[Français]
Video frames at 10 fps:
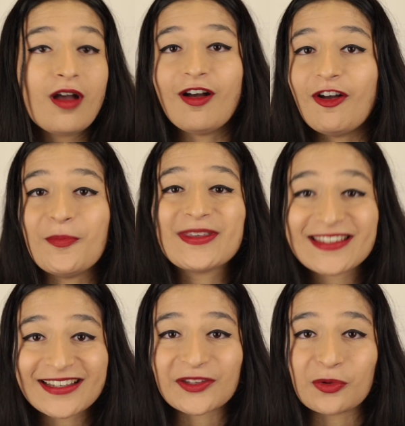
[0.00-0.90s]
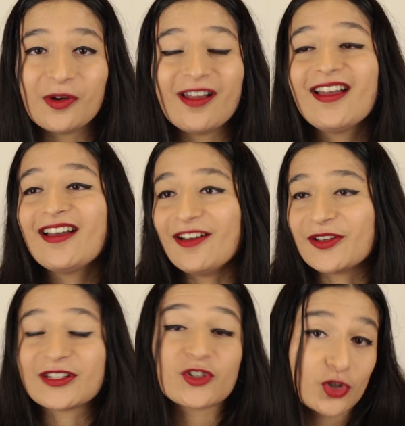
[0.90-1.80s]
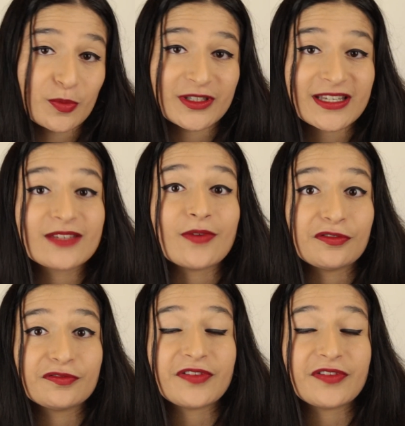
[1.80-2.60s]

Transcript: euh, mais c'est très drôle. Euh, c'est le genre de podcast qui va vous